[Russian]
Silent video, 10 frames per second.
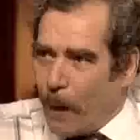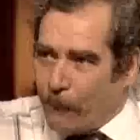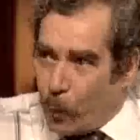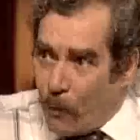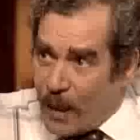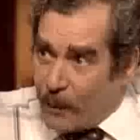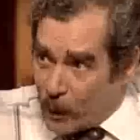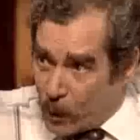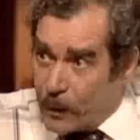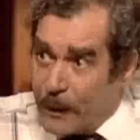А в то время
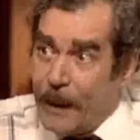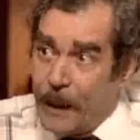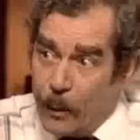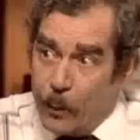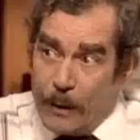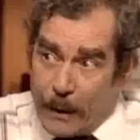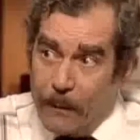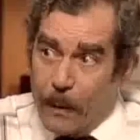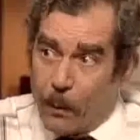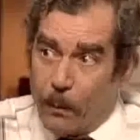еще сидели люди за
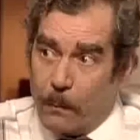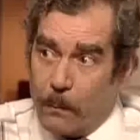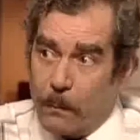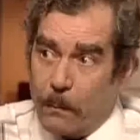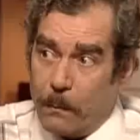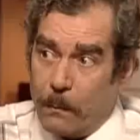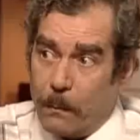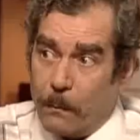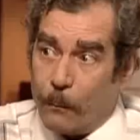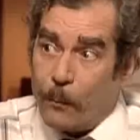веру
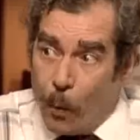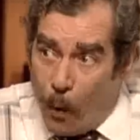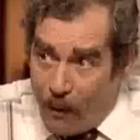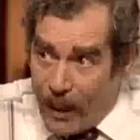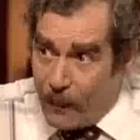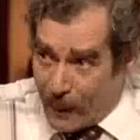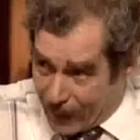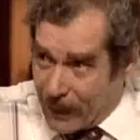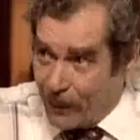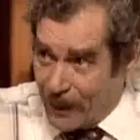в то время,
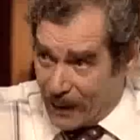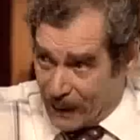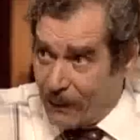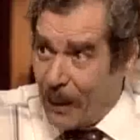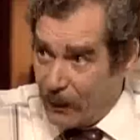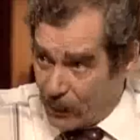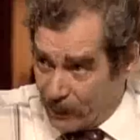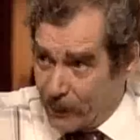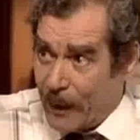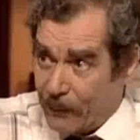когда мне арестовали, да.
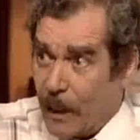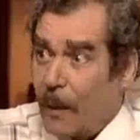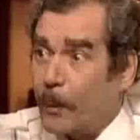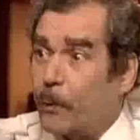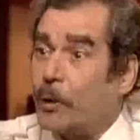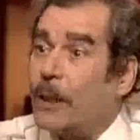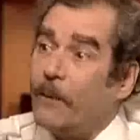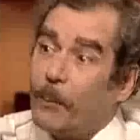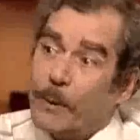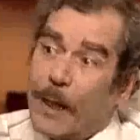85 потому что их
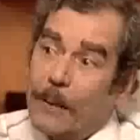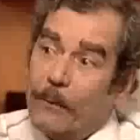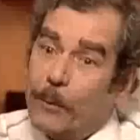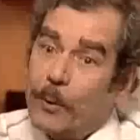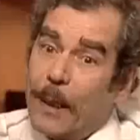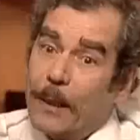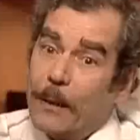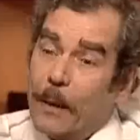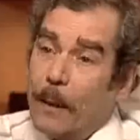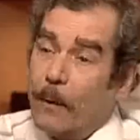выпускали,
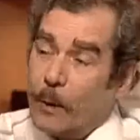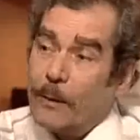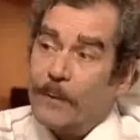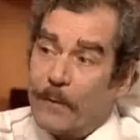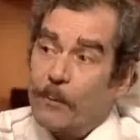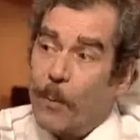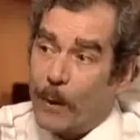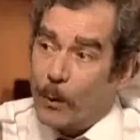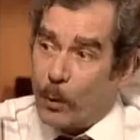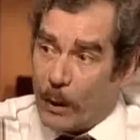выпускали в 88 м
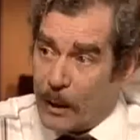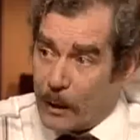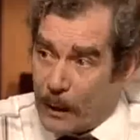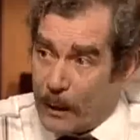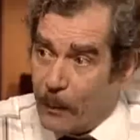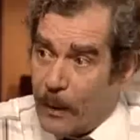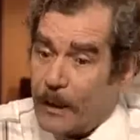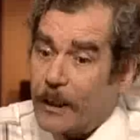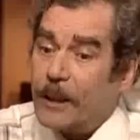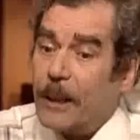году, когда, когда было
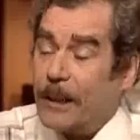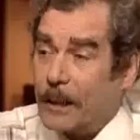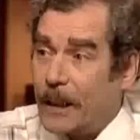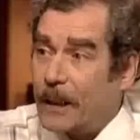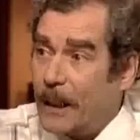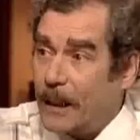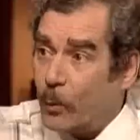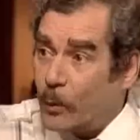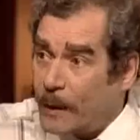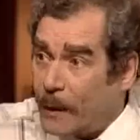тысячелетие крещения
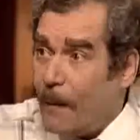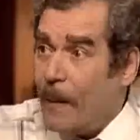Руси,